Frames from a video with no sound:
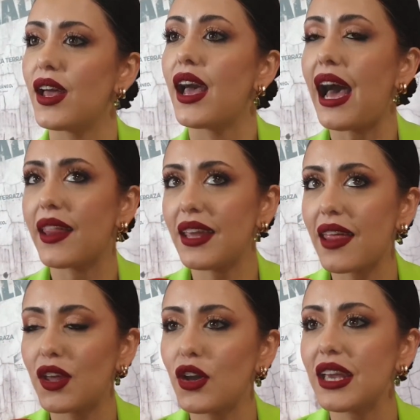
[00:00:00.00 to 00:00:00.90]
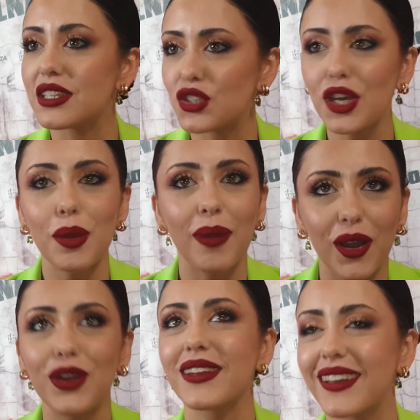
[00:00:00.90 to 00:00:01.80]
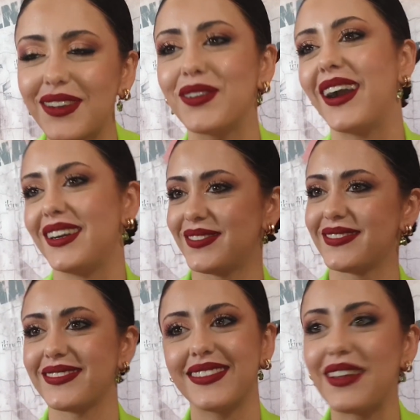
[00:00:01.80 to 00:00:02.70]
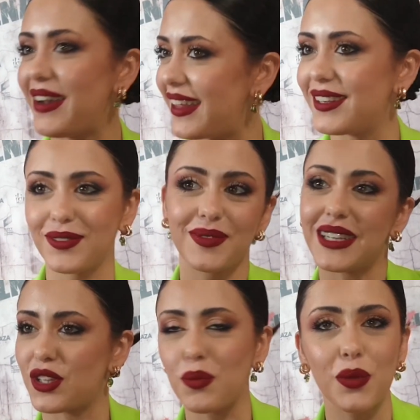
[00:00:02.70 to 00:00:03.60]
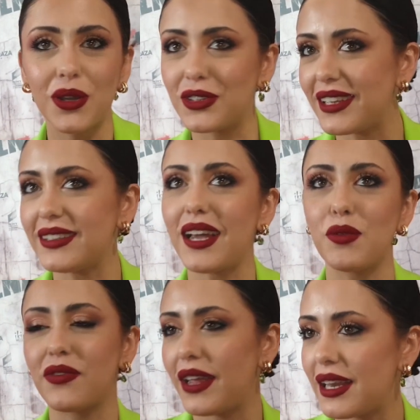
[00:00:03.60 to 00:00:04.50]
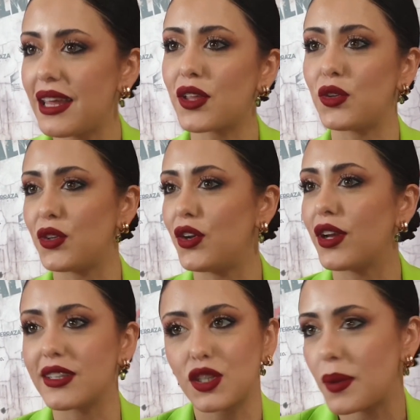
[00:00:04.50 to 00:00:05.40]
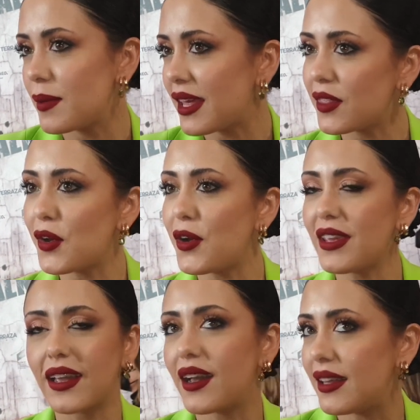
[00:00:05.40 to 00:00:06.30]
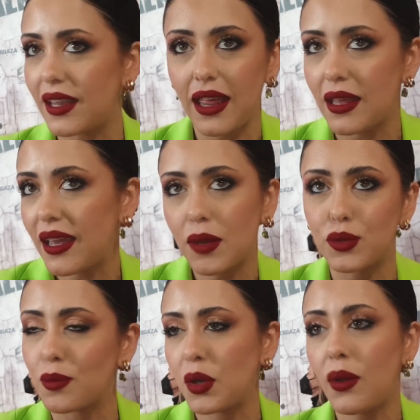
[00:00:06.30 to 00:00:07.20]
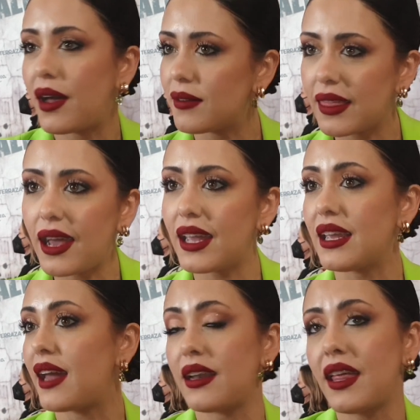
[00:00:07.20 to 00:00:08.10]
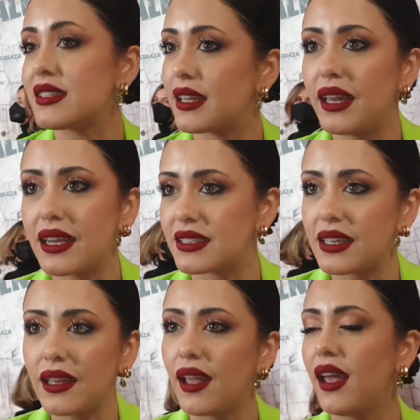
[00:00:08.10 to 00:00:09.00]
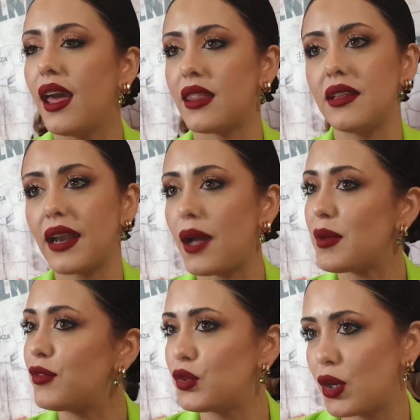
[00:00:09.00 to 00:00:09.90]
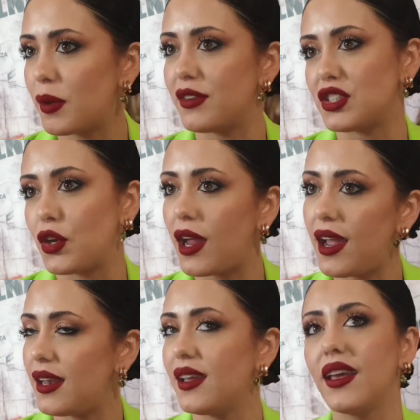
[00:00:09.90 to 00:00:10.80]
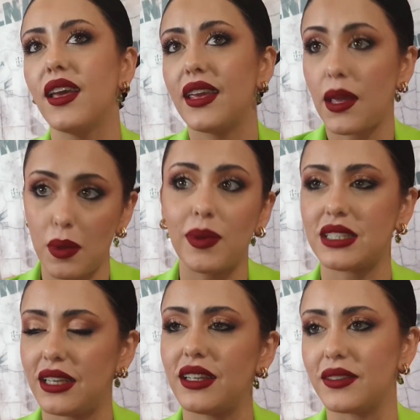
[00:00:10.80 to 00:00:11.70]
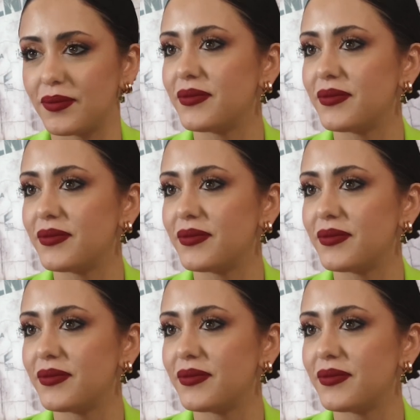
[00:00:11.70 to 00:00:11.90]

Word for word: A día de hoy estoy mejor que nunca, de verdad. Estoy muy contenta, muy feliz con todo lo que estoy viviendo y encantada de, por mi nueva vida y nada, seguir así, centrada en mi futuro profesional y en mi presente.